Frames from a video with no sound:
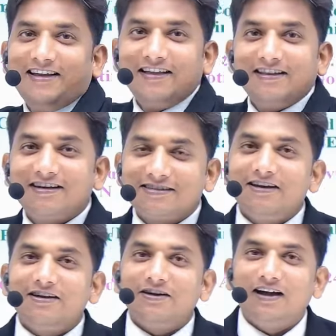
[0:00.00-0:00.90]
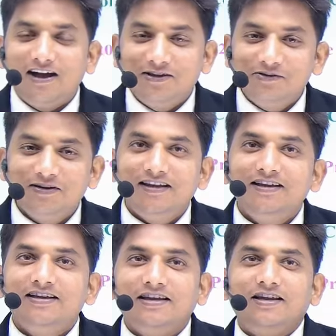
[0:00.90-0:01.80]
दरअसल आयोग ने
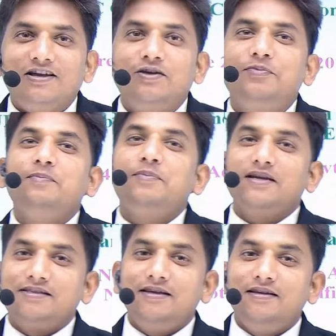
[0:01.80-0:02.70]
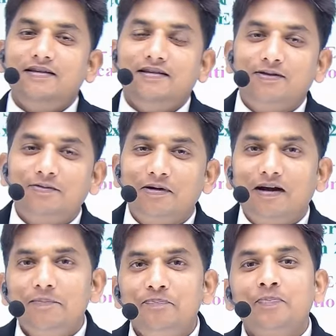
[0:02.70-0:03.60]
ई
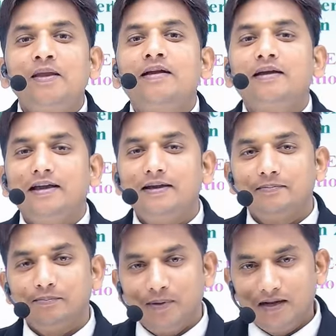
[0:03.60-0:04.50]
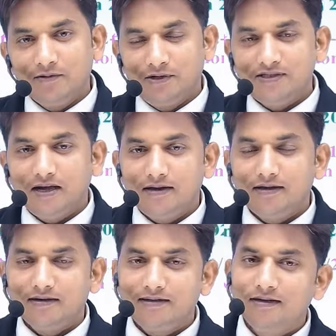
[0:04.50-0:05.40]
द्वारा एक बड़ी नोटिस जारी
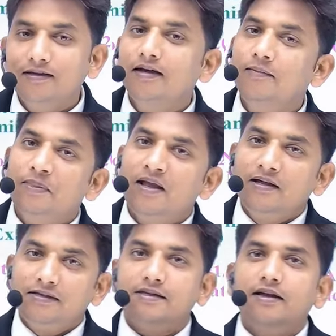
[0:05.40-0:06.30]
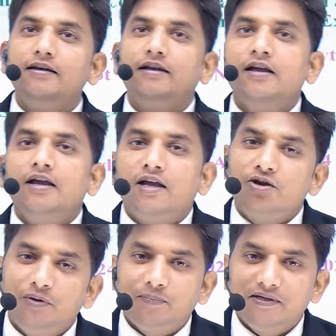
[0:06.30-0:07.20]
कर दी गई है जिसके लिए यू
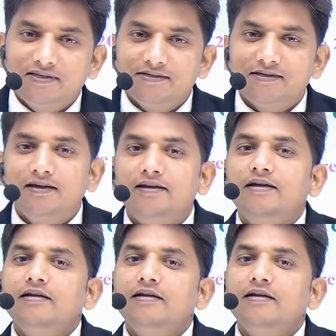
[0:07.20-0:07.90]
के लिए